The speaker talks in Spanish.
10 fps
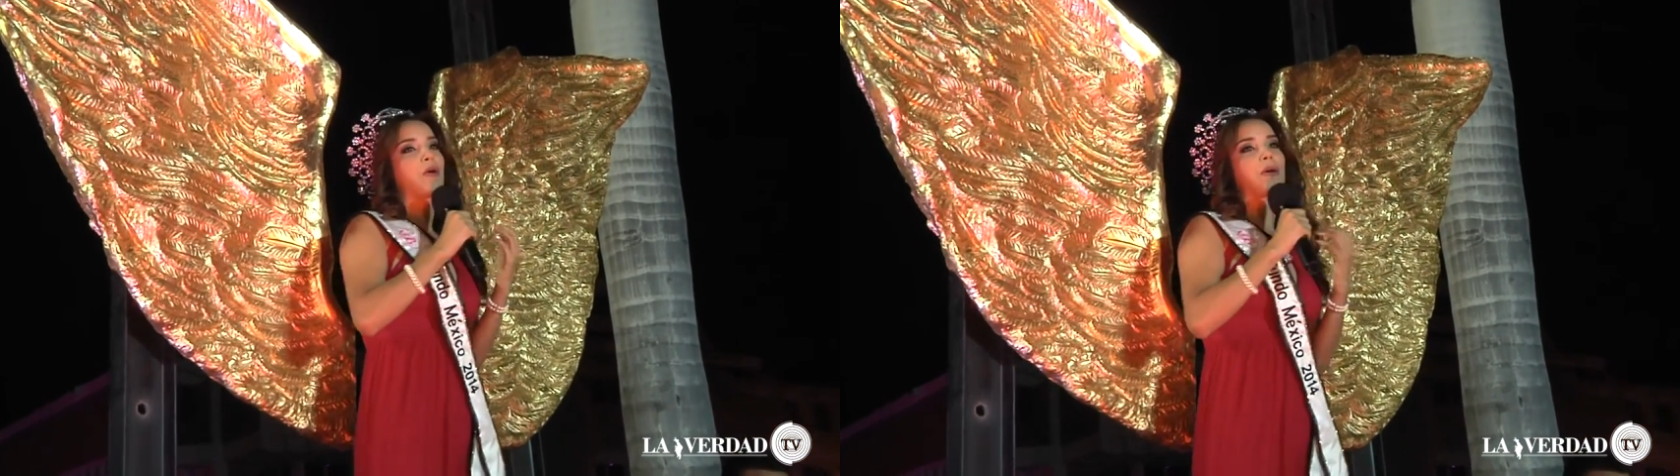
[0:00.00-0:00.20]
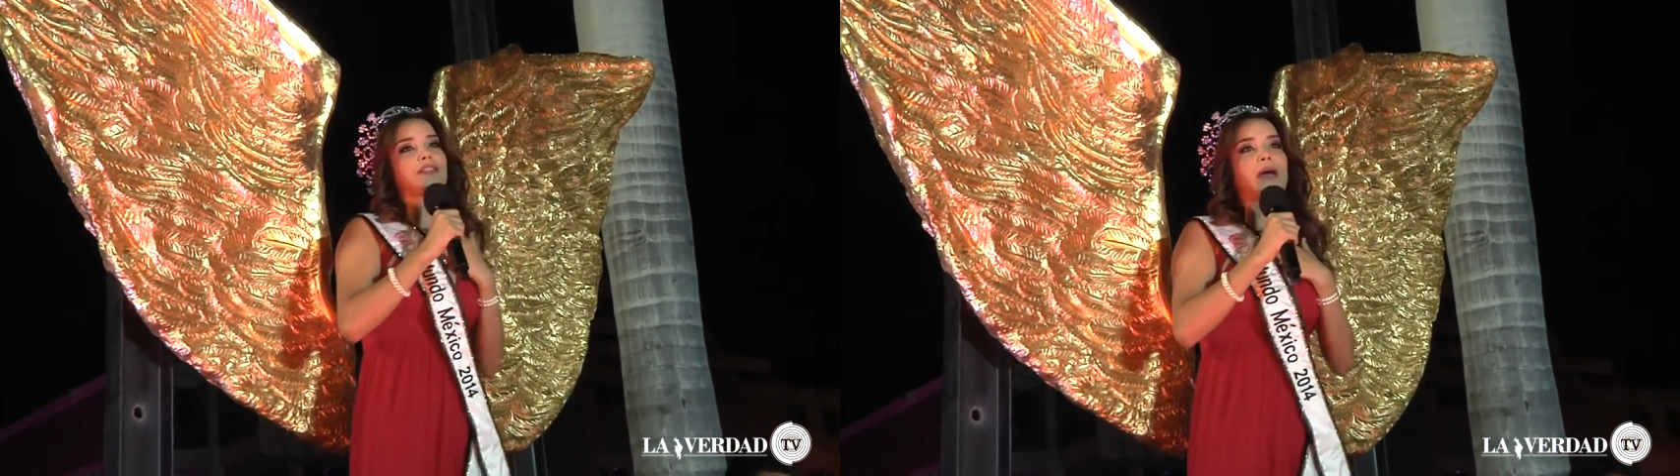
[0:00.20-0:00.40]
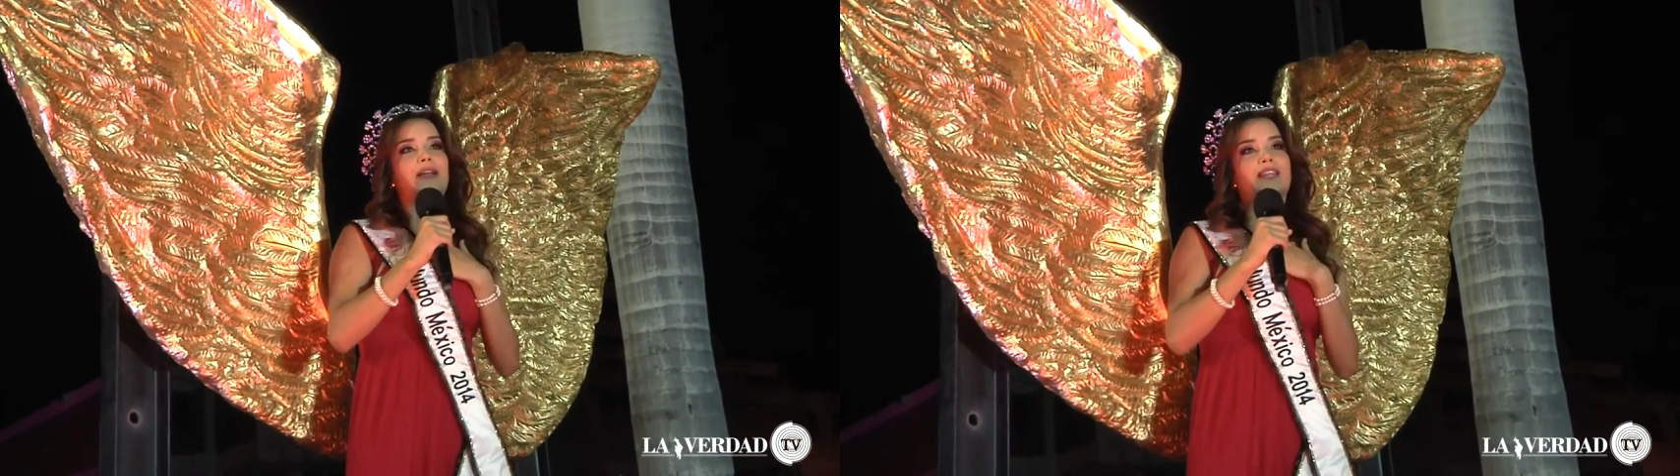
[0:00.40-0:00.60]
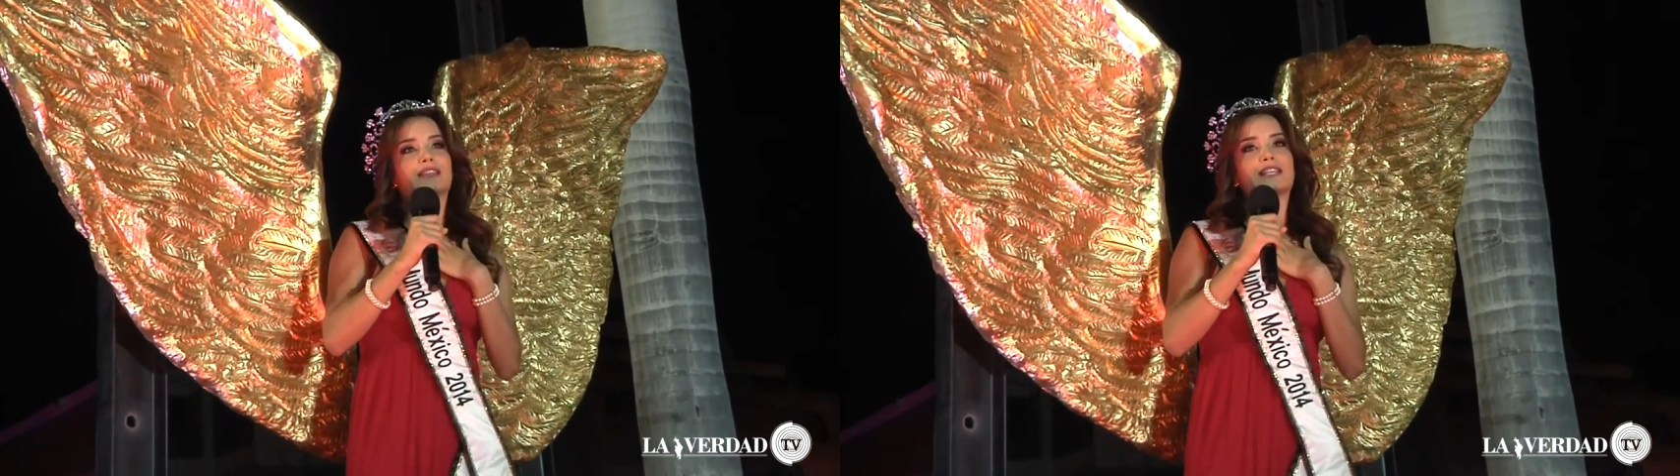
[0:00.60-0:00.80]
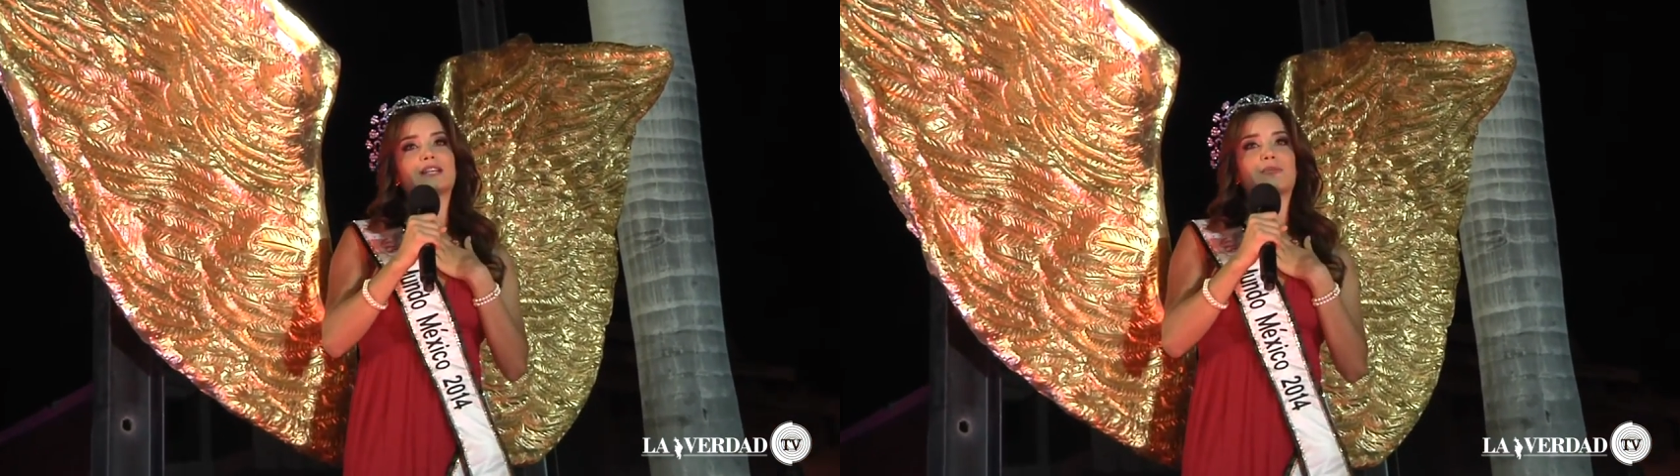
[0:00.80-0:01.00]
aguantaba
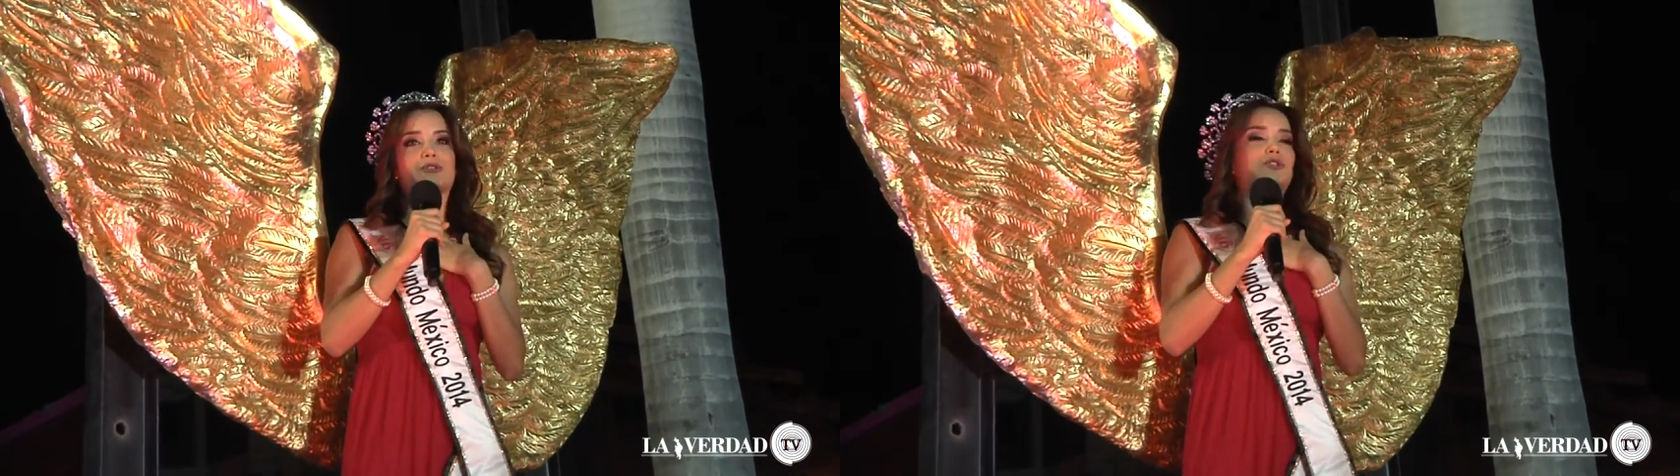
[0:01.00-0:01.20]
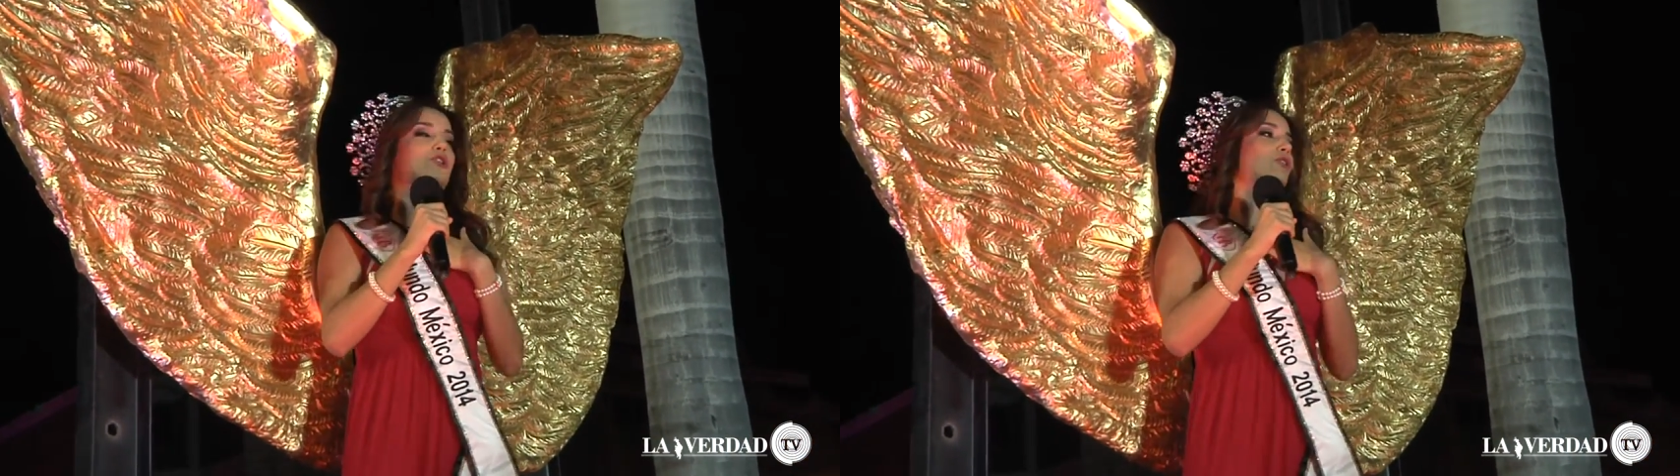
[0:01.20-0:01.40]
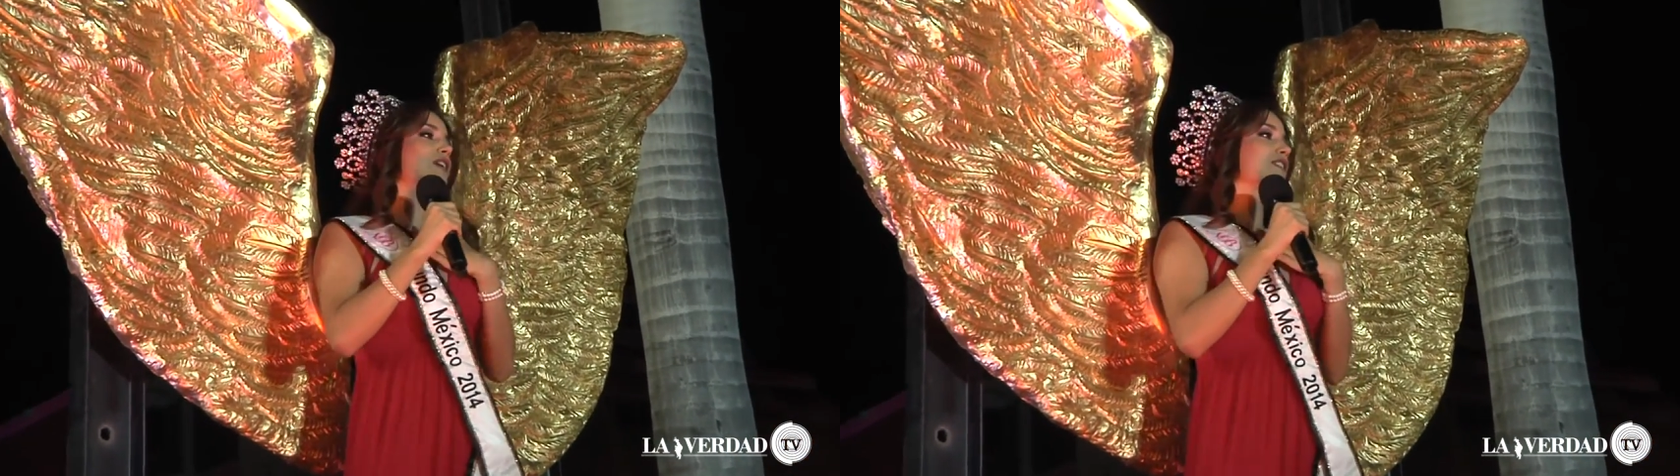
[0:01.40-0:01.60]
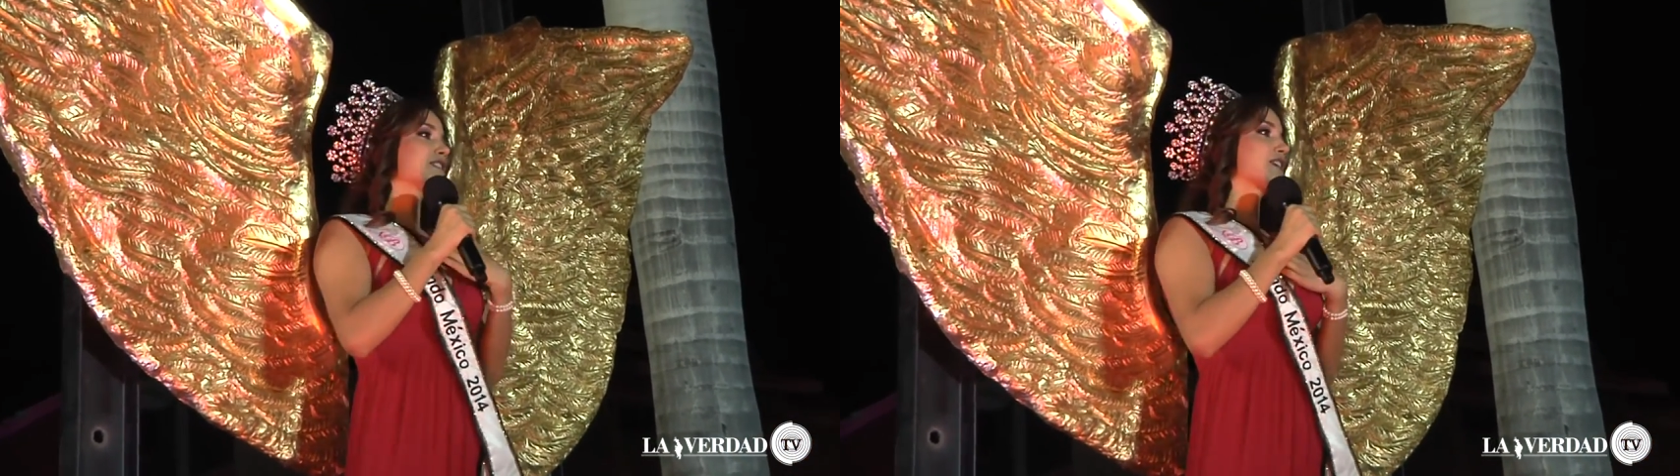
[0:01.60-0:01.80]
tantas emociones,